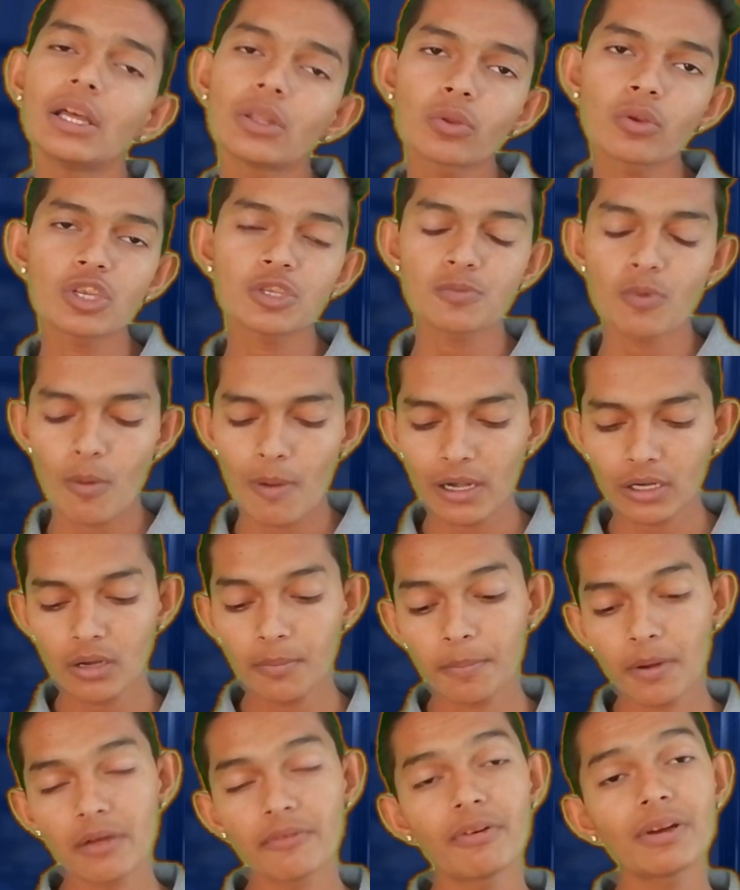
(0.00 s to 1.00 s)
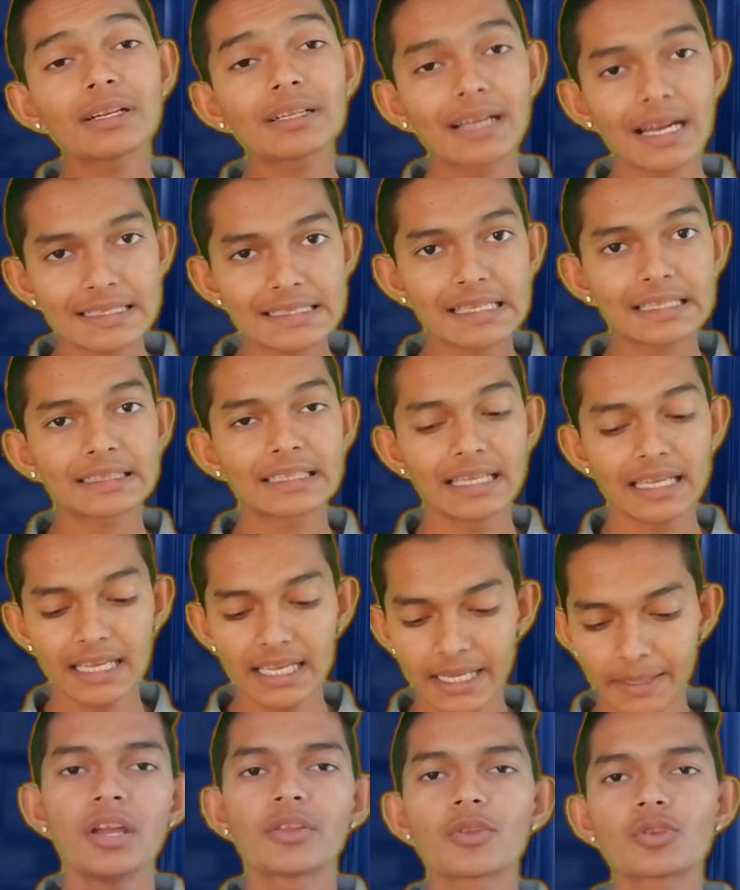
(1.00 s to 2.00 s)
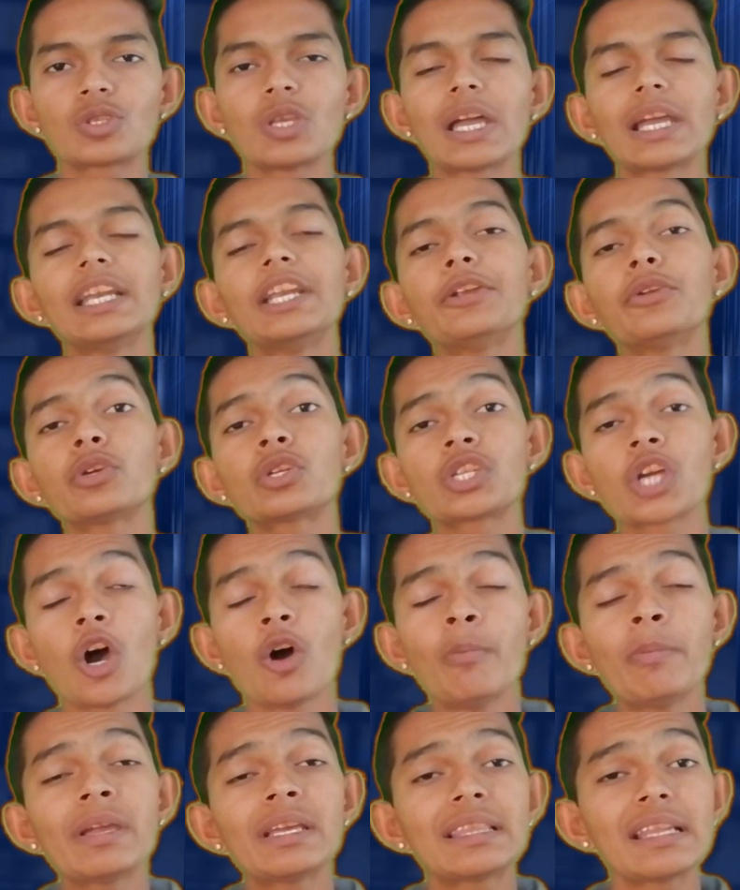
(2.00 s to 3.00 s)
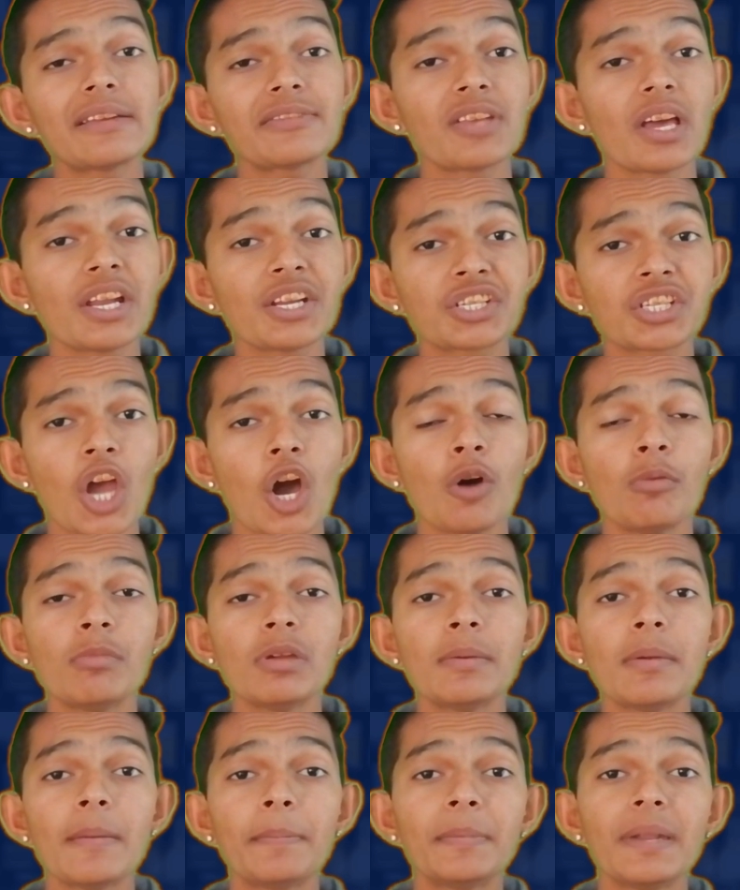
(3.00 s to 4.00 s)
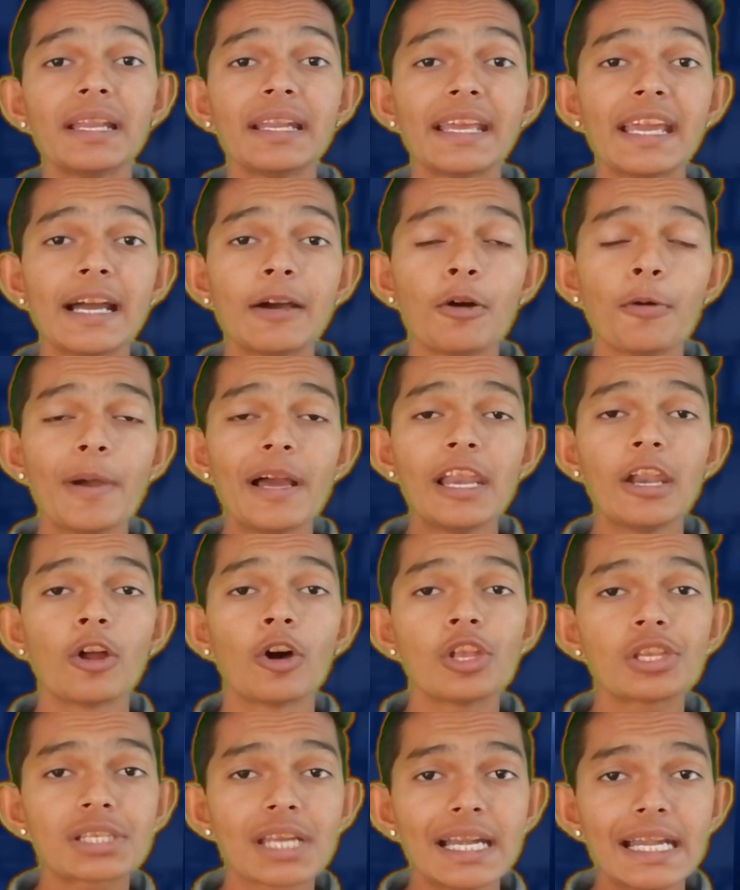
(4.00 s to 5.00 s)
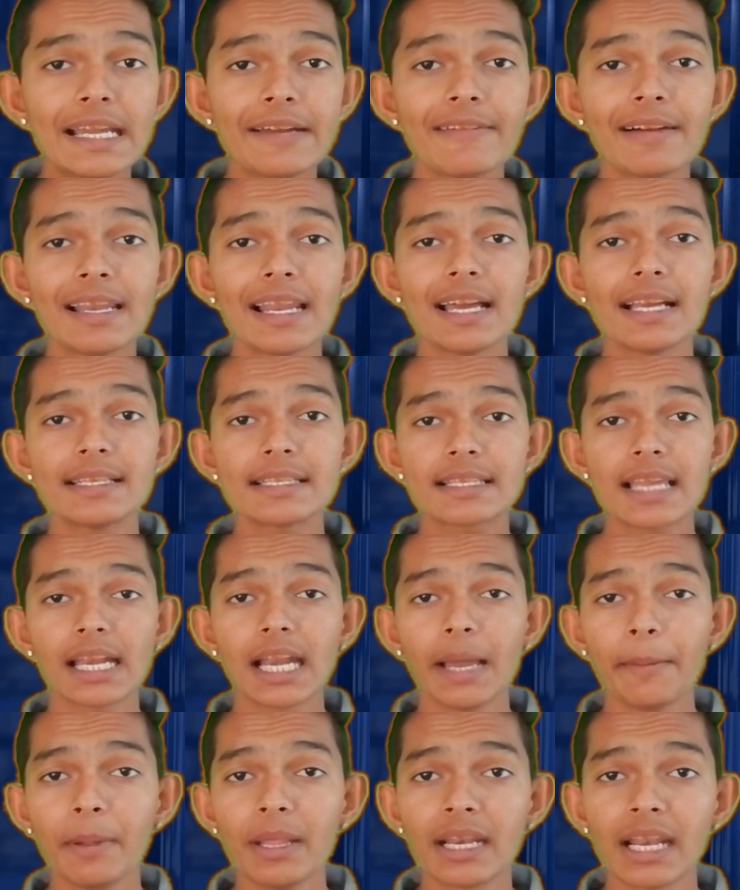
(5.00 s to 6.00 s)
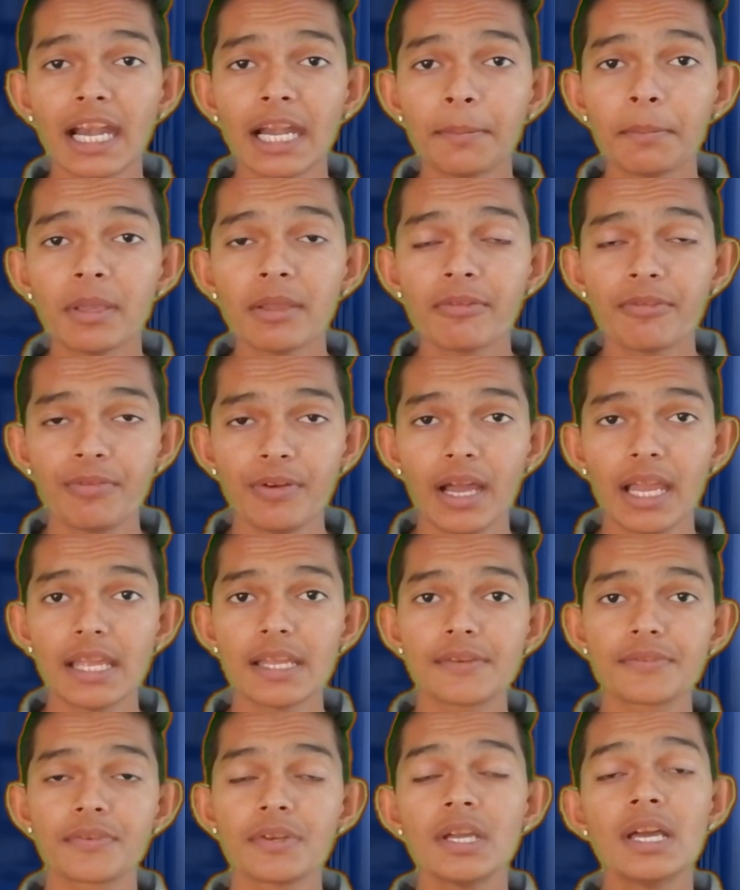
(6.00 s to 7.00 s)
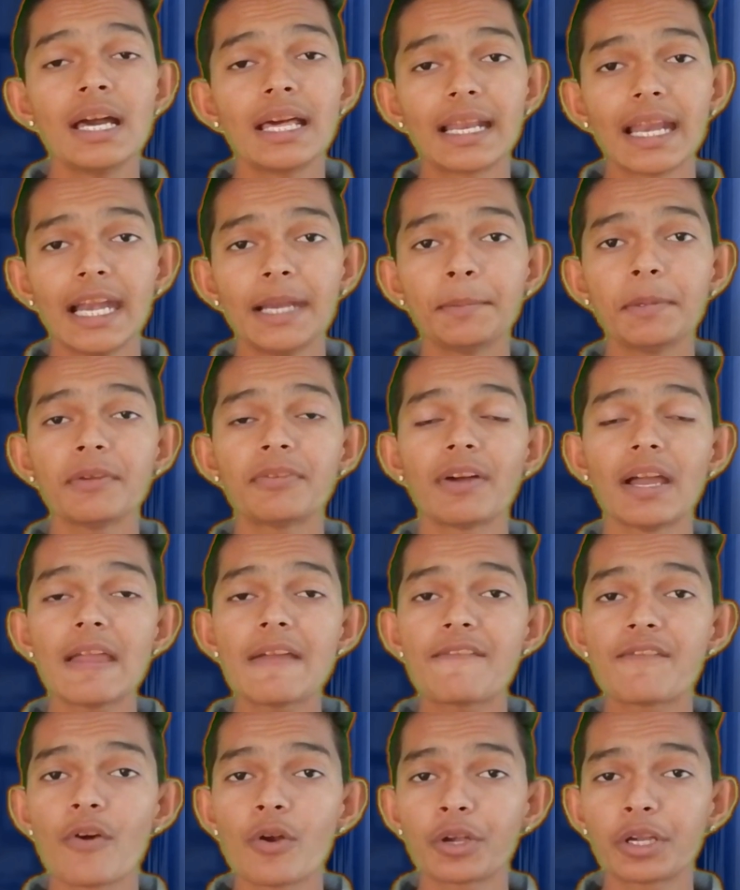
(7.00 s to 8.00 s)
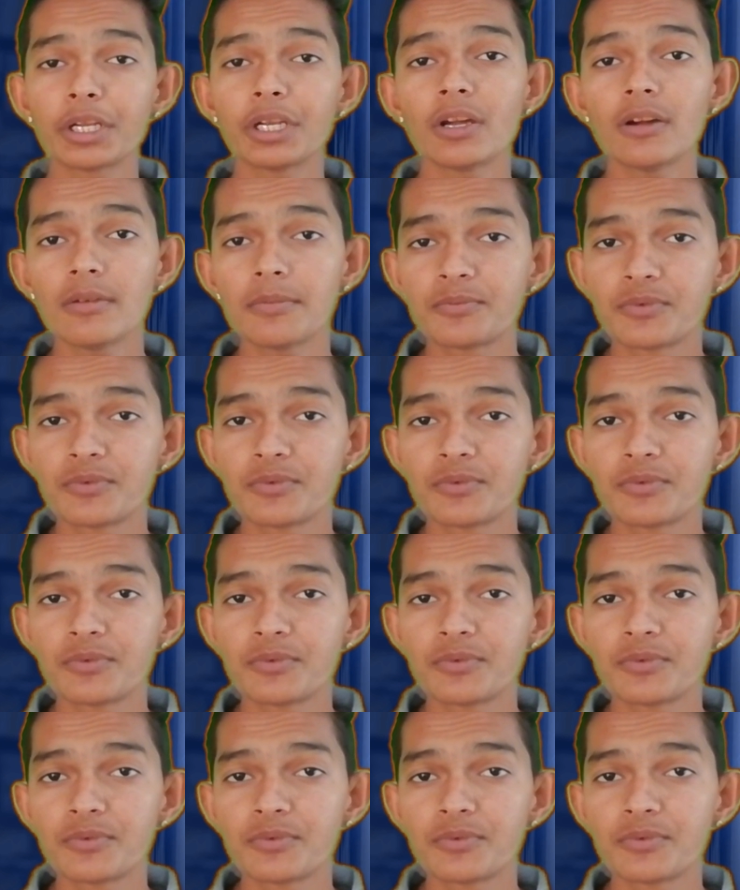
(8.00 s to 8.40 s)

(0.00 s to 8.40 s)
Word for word: तो इस मोबाइल को प्रेफर कर सकते हैं दोस्तों अगली न्यूज शाउमी की तरफ से शाउमी भी अपना नया मोबाइल लॉन्च करने वाला है जिसका नाम है रेडमी फाइव रेडमी फाइव फोर्टीन